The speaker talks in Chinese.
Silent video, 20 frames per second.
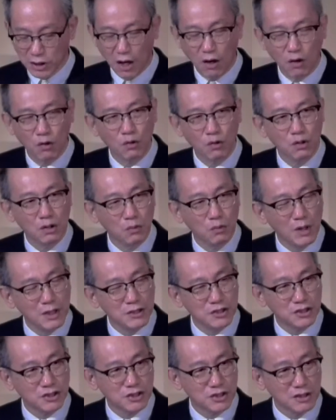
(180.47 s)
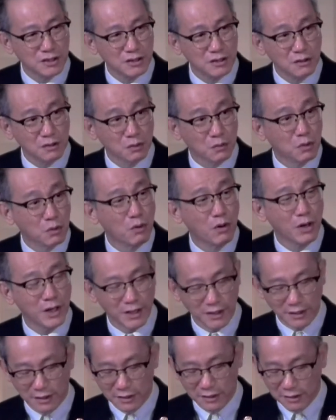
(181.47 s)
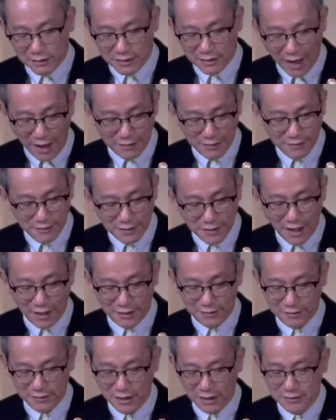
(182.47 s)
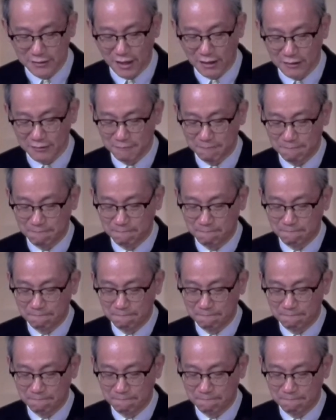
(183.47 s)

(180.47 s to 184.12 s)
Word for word: 做到问心无愧、坦坦荡荡。